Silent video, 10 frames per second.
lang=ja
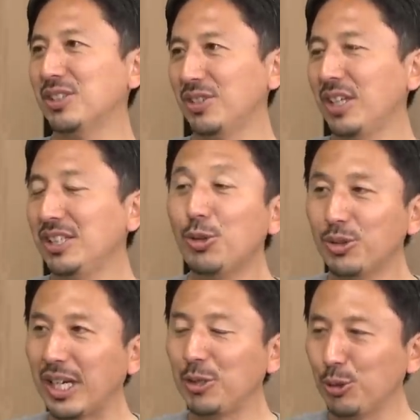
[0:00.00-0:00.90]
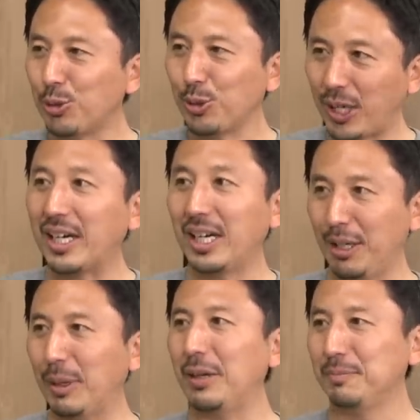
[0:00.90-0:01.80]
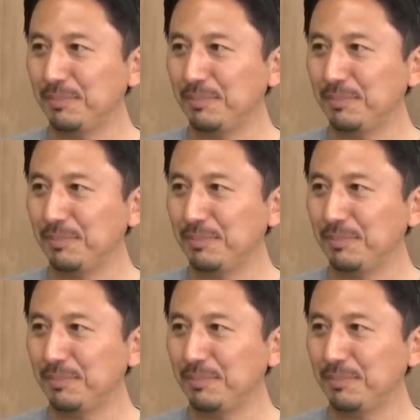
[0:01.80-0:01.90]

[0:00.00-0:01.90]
ないですね、日本代表のことを考えれば。